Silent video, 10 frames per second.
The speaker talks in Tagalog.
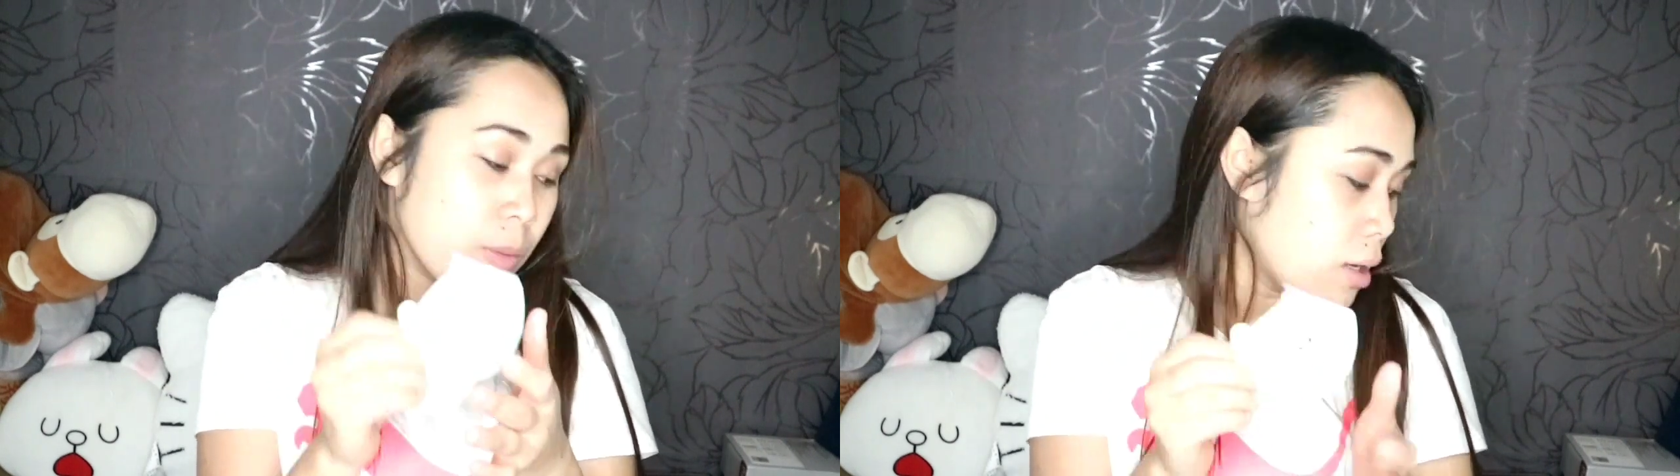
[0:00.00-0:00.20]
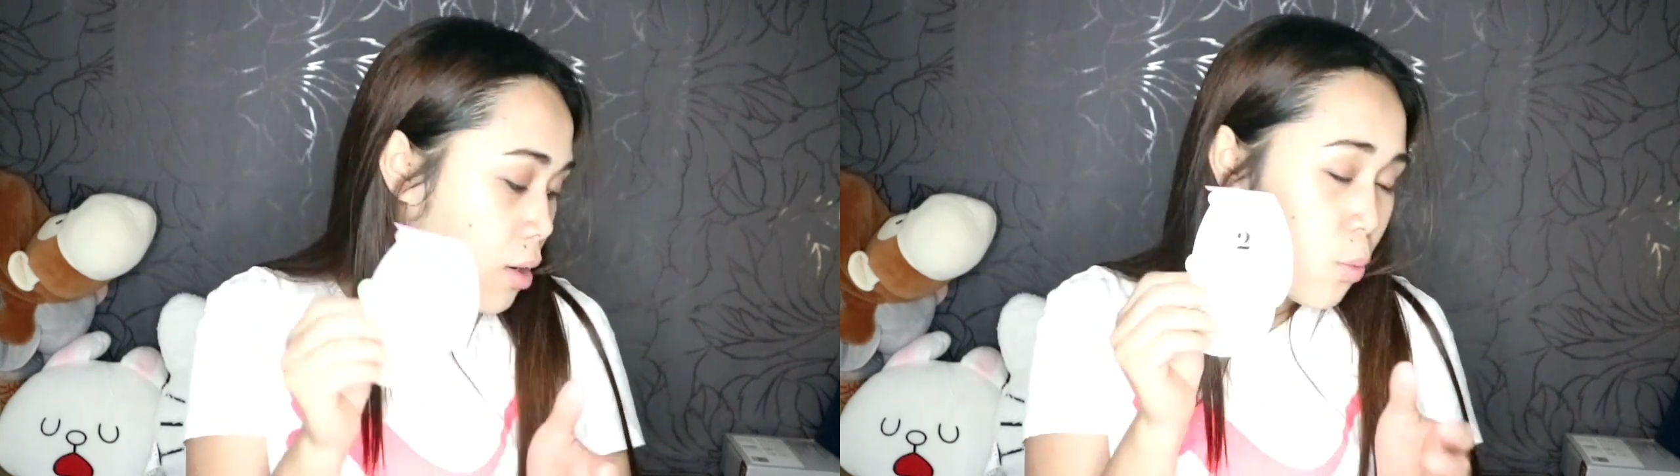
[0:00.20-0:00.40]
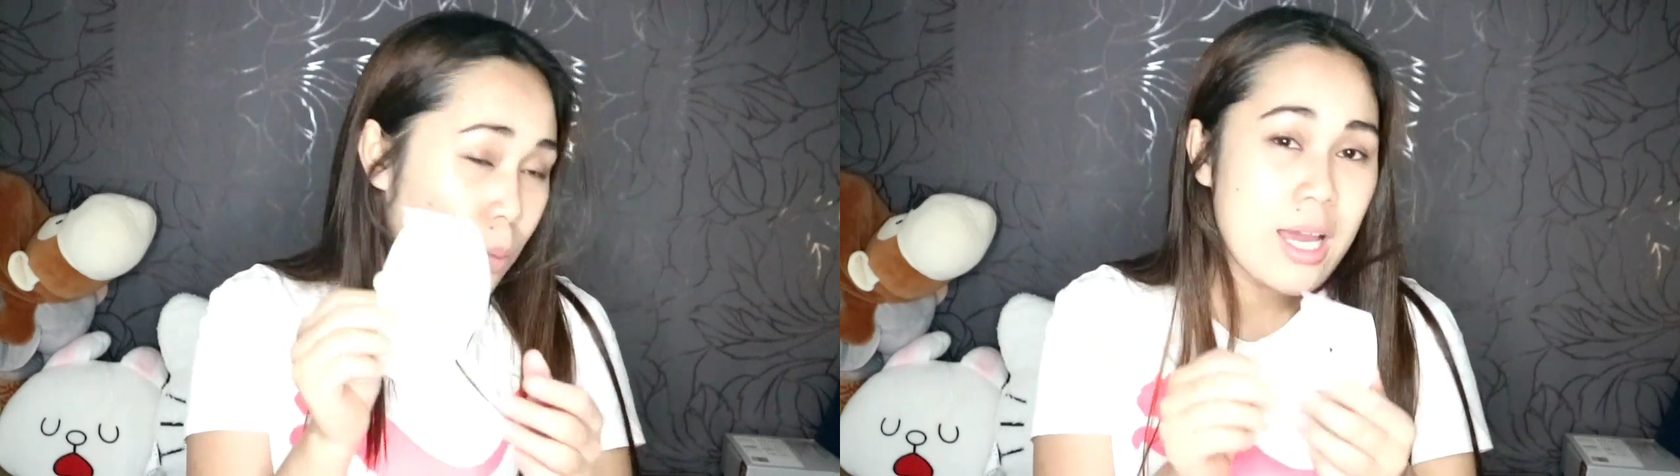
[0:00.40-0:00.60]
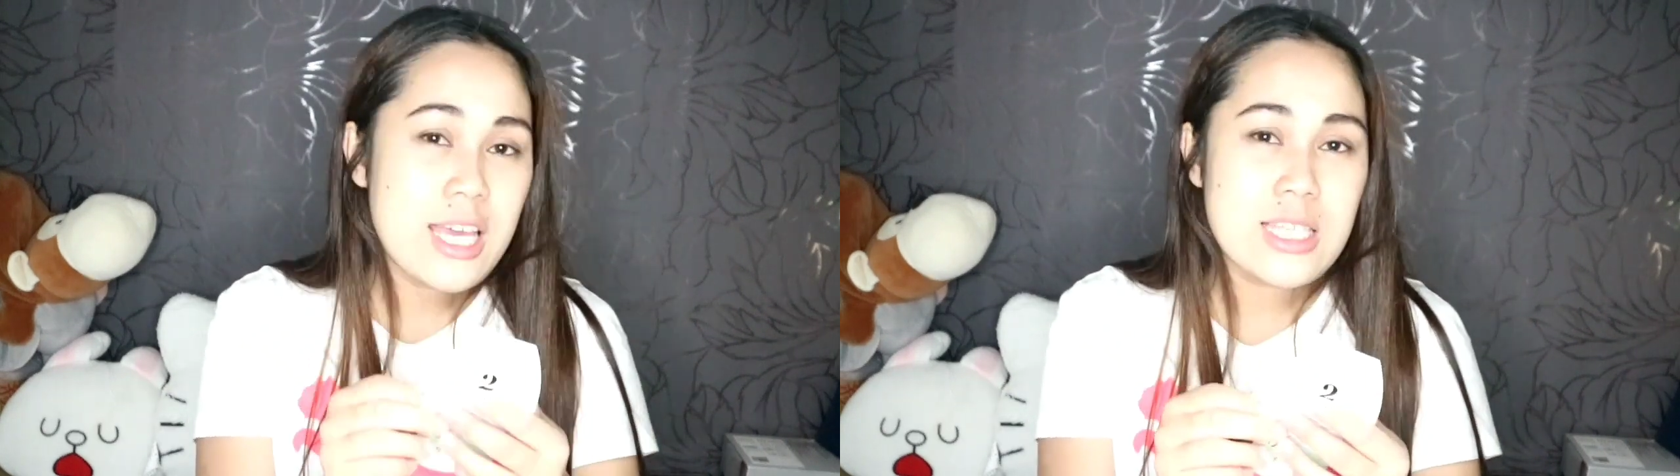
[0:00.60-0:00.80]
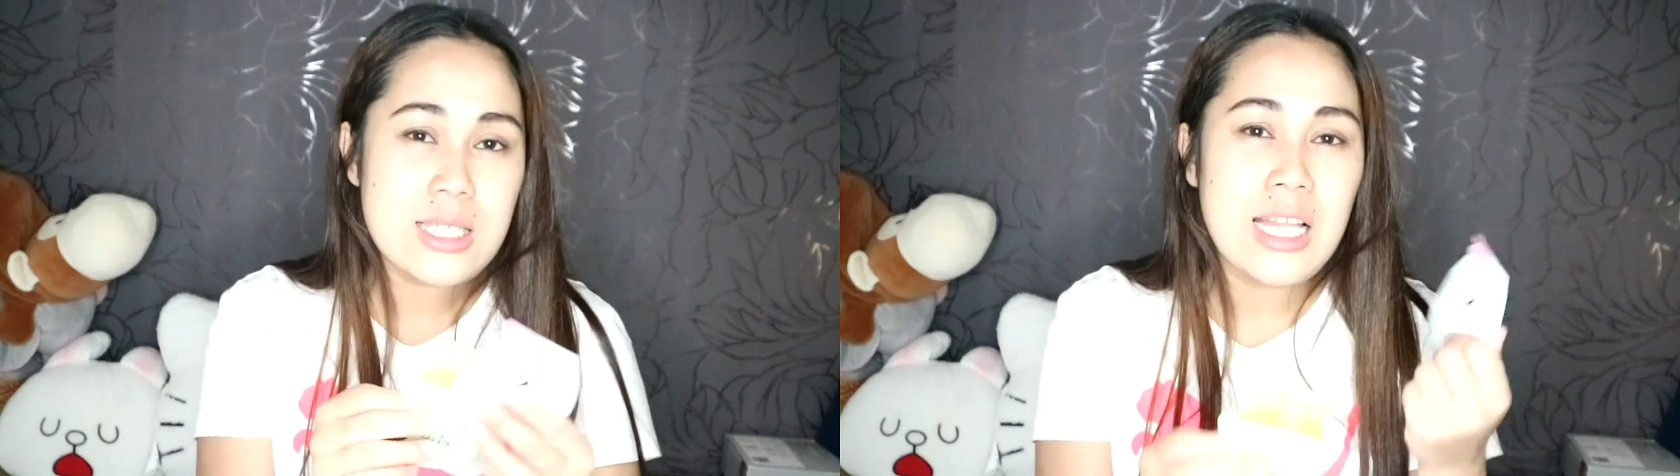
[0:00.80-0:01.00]
Baga,
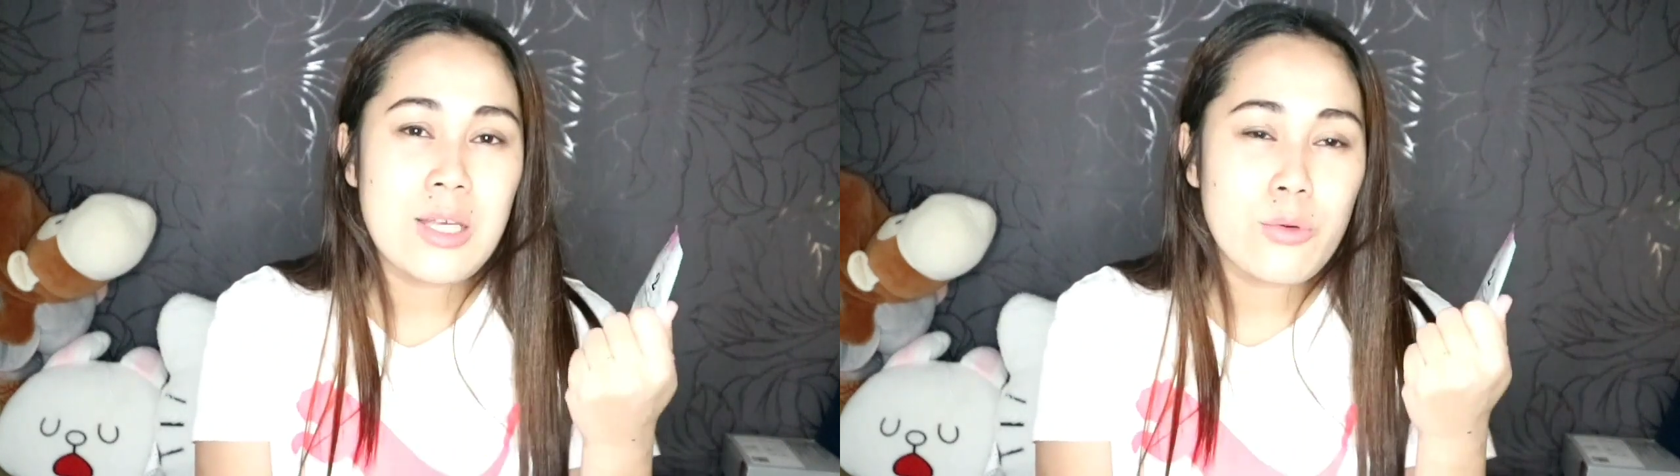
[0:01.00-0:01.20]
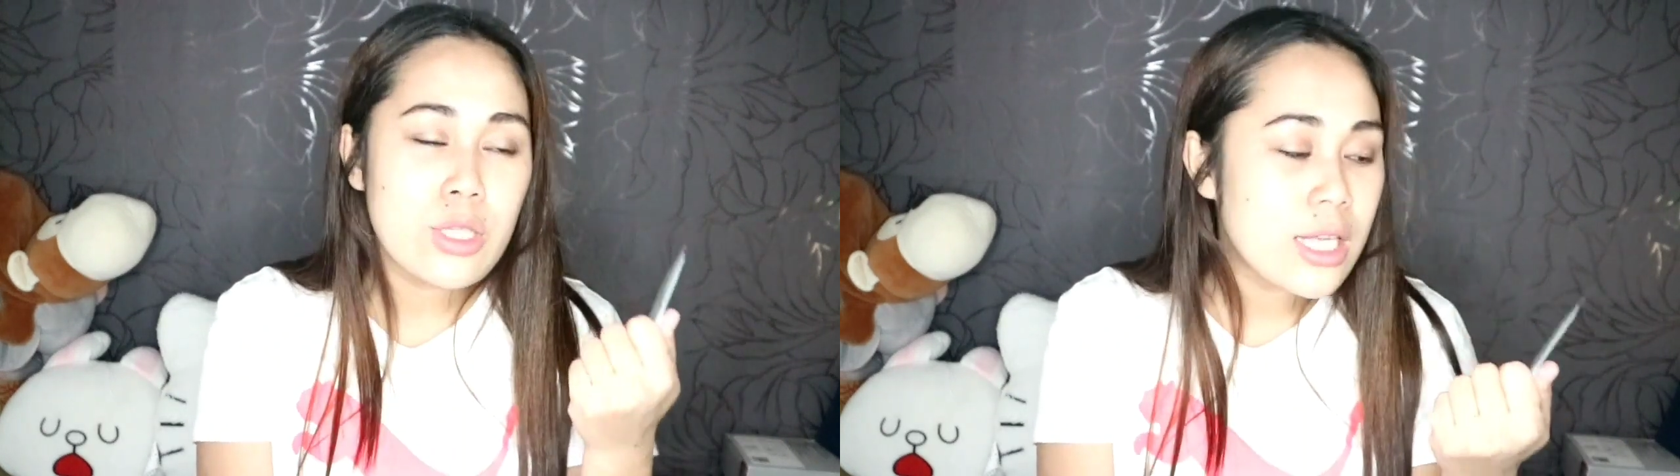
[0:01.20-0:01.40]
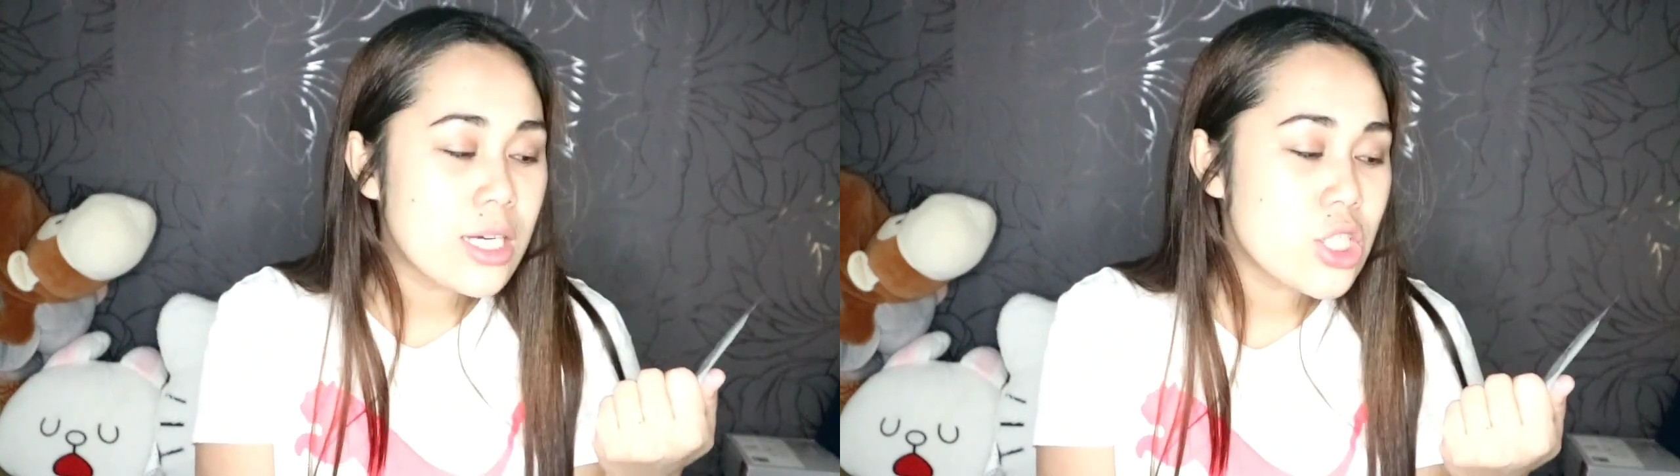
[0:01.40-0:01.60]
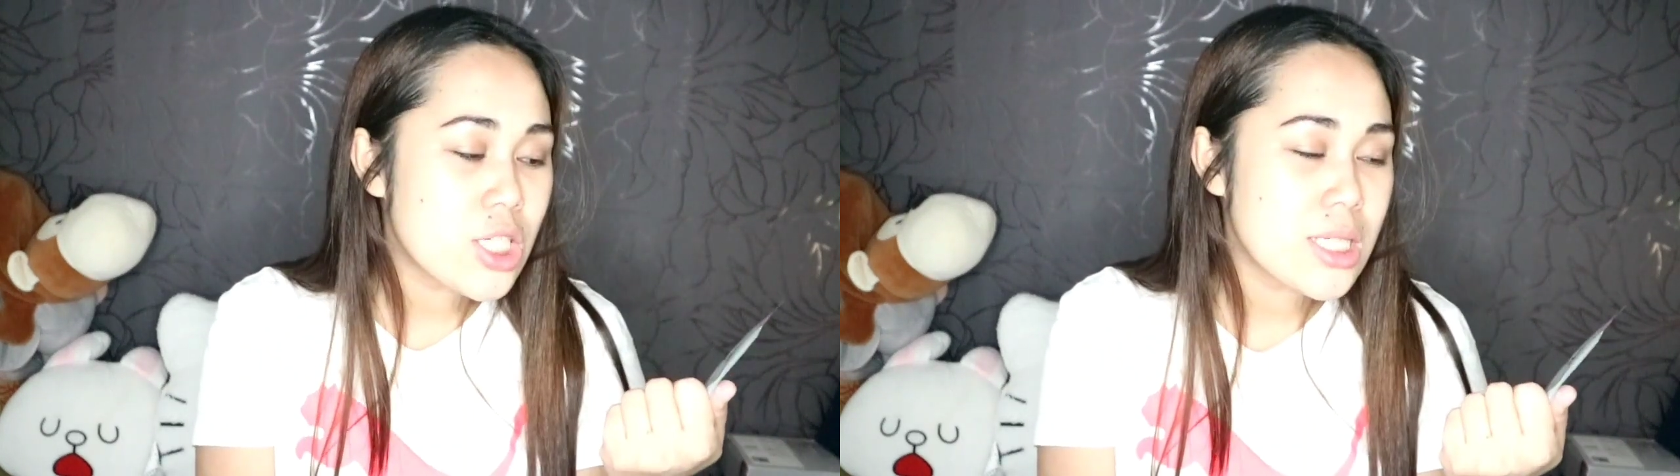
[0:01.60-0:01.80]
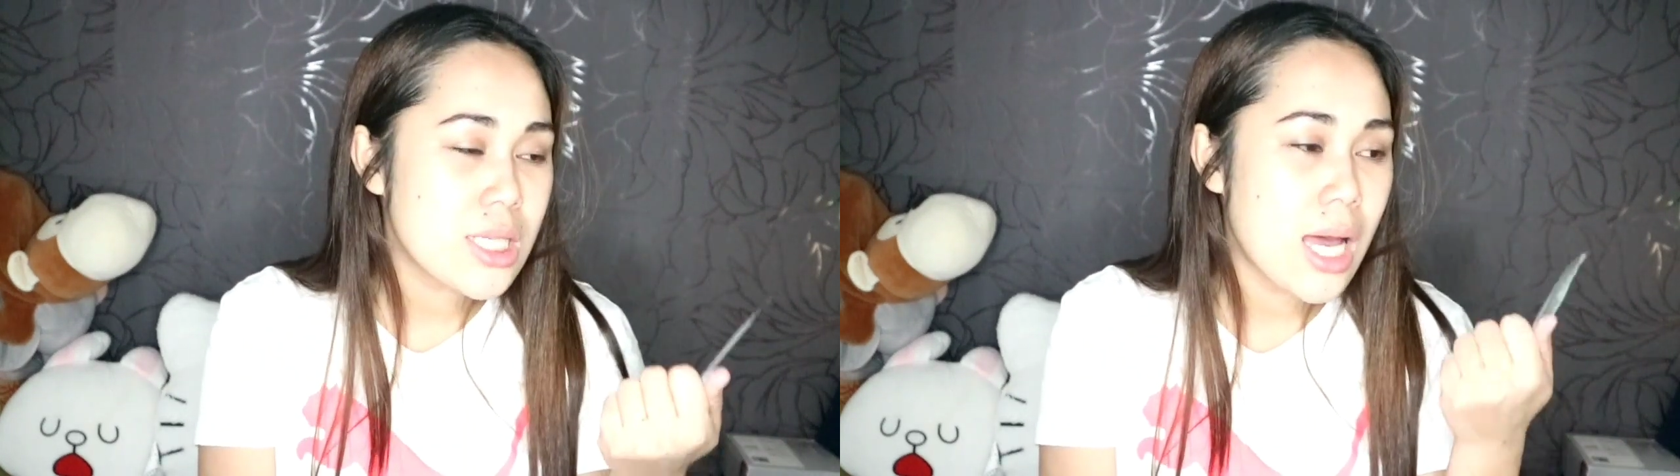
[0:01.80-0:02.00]
isasali mo na lang siya
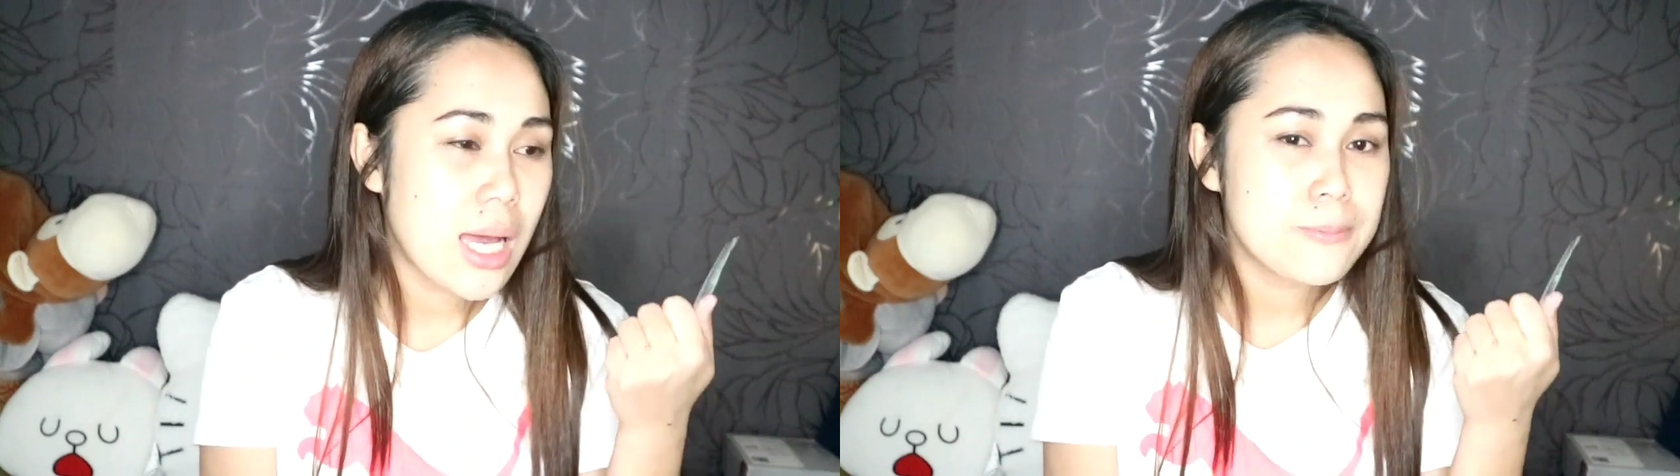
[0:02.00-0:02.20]
sa